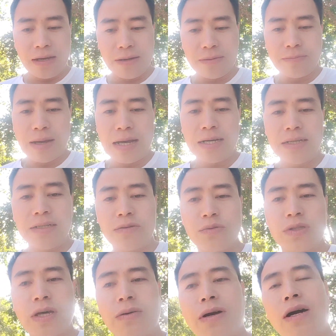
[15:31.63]
mà hữu của
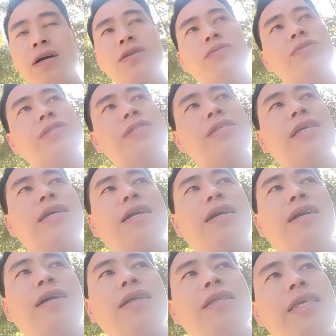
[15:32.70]
tàu o lút
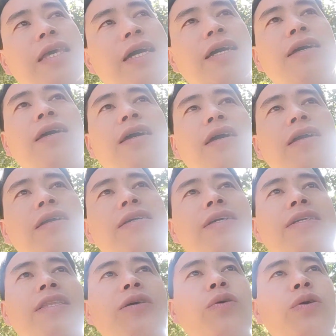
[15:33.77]
xe nhà là
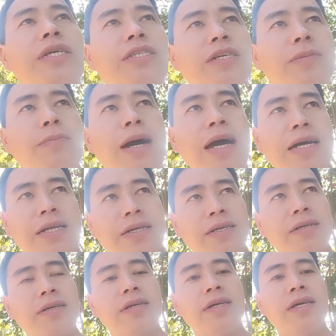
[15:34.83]
giờ tiêu hủy trường bạc nó
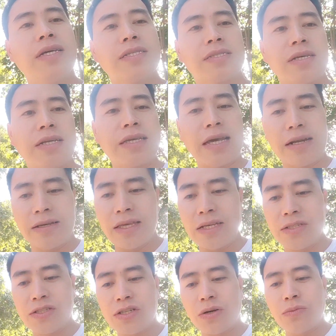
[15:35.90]
giờ đi cho là
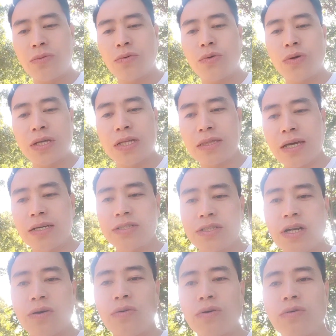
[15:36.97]
những rong quê thật thơ
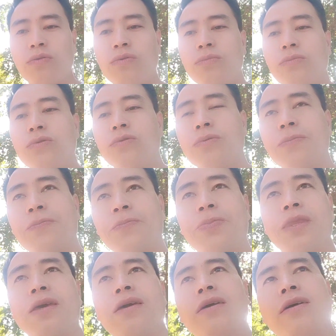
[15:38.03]
rau của cụ mùn
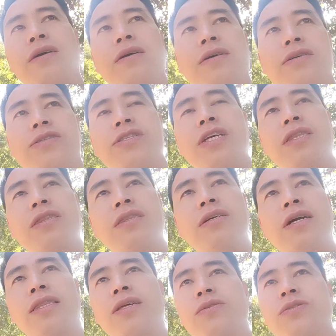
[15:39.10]
sĩ tự
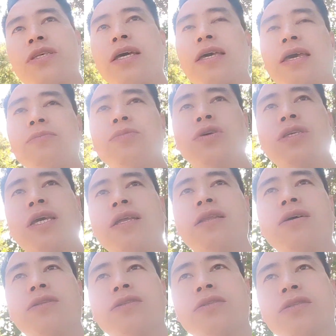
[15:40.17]
ấy tàu dài cái môi dinh
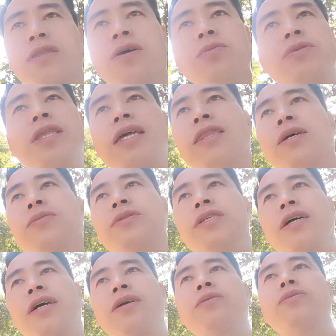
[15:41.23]
lọt thống tế thống
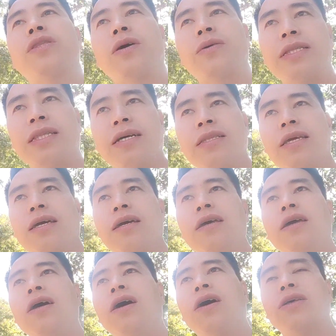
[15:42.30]
trời của tàu liên tài thế
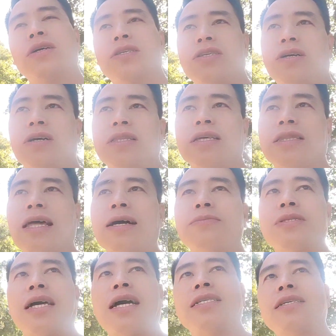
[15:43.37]
họ giờ chó thì tham
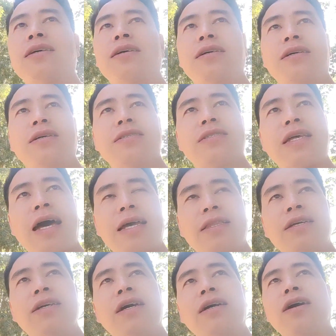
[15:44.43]
gia giải
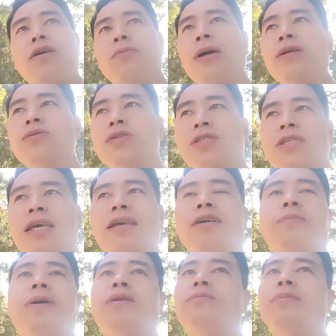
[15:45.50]
thưởng họ bé lúc sánh
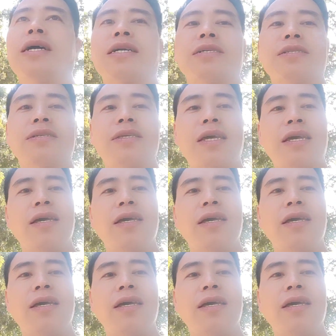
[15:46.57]
họ bé lúc mường nó sẽ chế